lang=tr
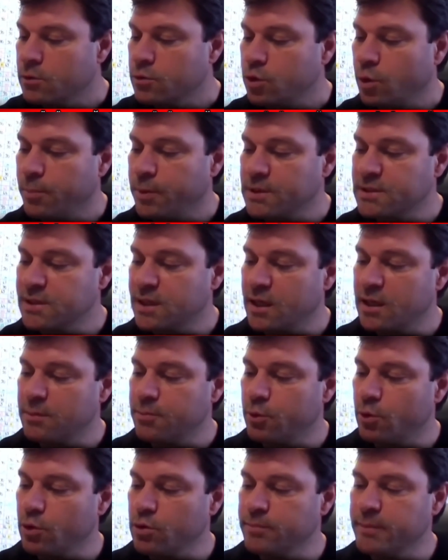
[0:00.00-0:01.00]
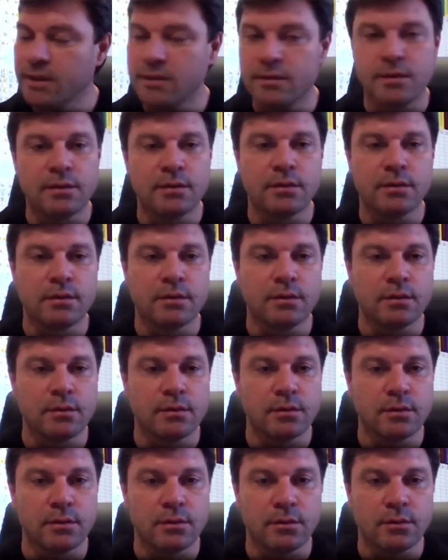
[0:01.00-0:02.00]
topa sahip olma
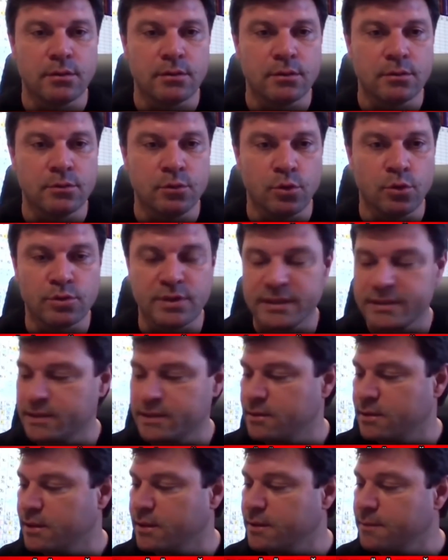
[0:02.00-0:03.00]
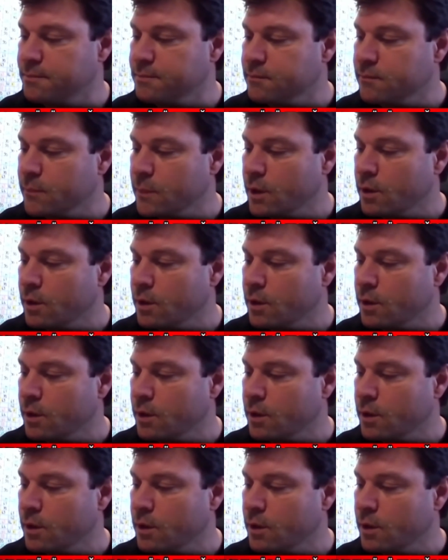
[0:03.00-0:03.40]
noktasında.